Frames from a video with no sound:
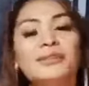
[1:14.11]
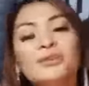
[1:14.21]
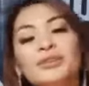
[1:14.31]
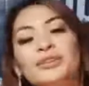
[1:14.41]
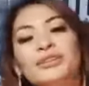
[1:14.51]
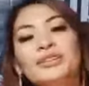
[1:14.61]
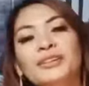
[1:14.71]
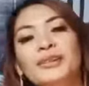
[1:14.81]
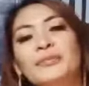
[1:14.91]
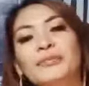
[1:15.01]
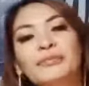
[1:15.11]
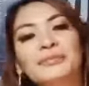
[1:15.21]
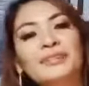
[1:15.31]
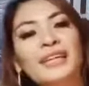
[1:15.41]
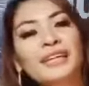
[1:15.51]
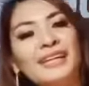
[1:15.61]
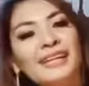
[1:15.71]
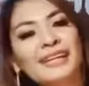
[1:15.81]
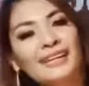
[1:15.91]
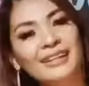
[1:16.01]
yun.
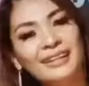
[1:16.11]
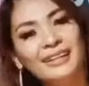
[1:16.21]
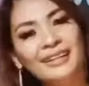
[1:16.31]
Sana'y uh,